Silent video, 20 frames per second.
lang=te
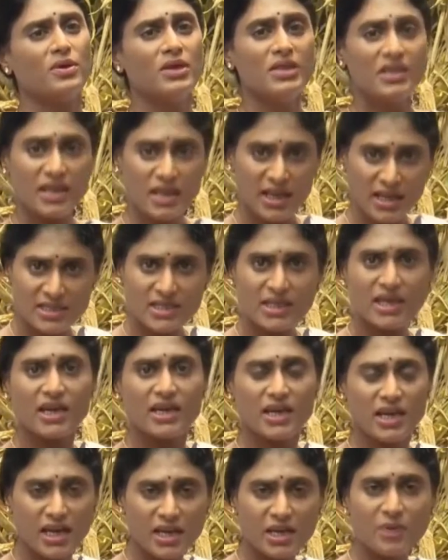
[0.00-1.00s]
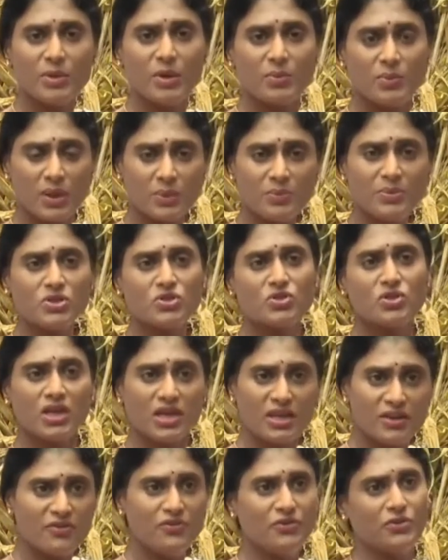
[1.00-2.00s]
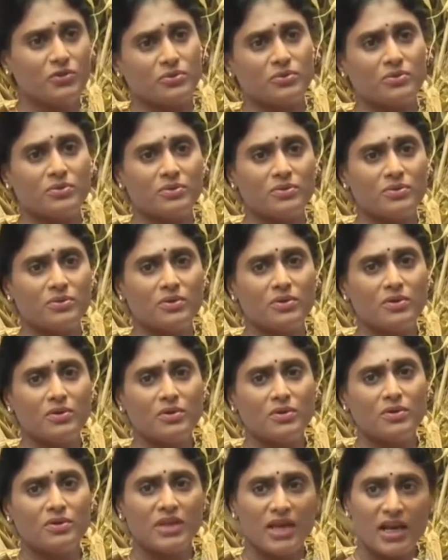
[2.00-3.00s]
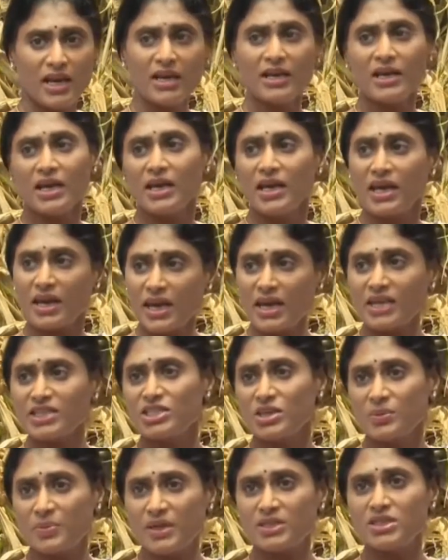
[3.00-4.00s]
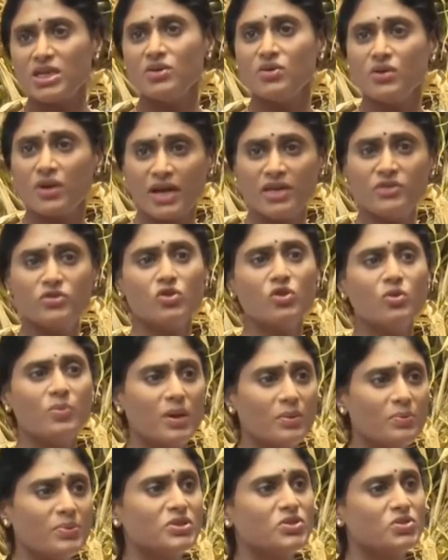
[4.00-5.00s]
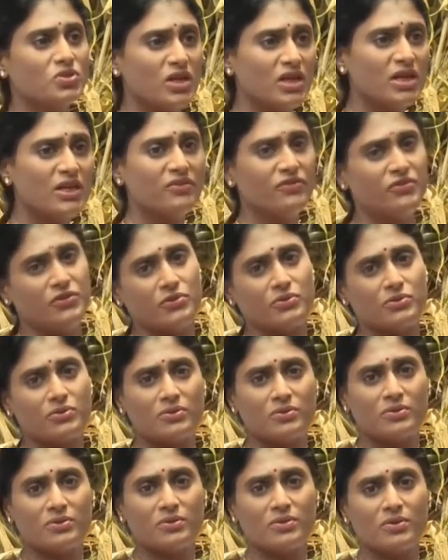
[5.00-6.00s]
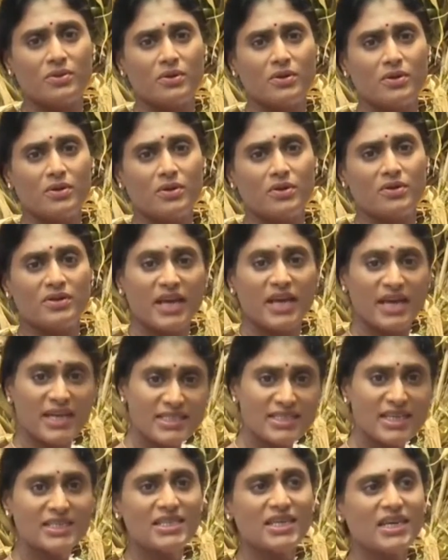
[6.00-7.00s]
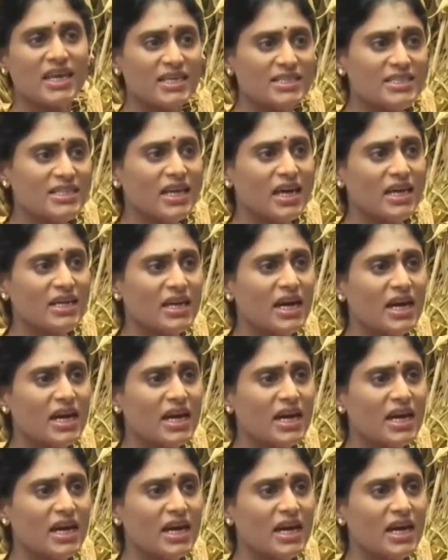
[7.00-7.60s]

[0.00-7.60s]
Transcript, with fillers: ఇది కేసీఆర్ గారికి మేము పంపిస్తున్న గిఫ్ట్ తెలంగాణ రాష్ట్ర ప్రజలు రైతులు పంపిస్తున్న గిఫ్టు దయచేసి కేసీఆర్